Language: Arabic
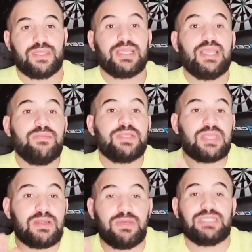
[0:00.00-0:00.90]
قلبت
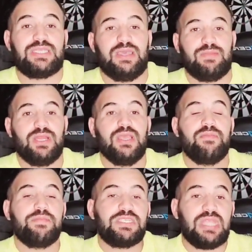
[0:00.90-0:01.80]
الماتش كامل
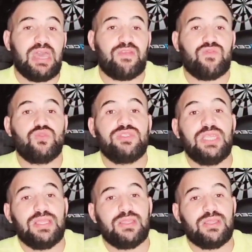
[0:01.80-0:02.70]
باش تعرف
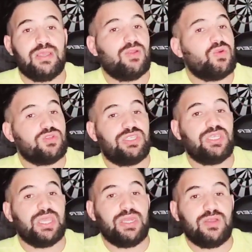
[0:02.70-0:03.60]
وزيد
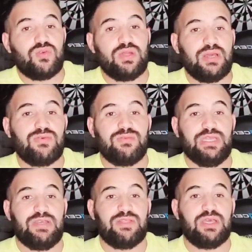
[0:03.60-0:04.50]
الكوتشينغ انا نقولها
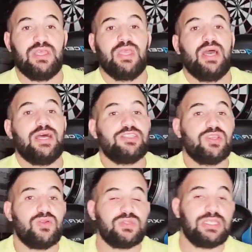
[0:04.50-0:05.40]
ونعاودها
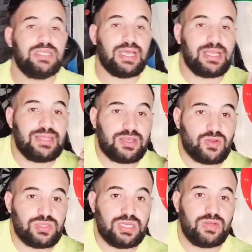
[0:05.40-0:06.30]
انشيلوتي دخل ديك
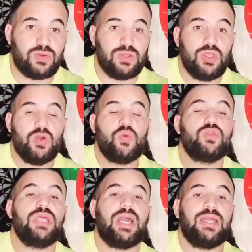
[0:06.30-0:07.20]
رودريغو
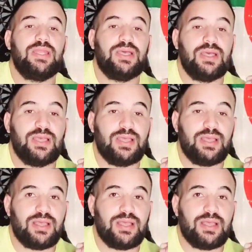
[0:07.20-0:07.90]
ودخل آه،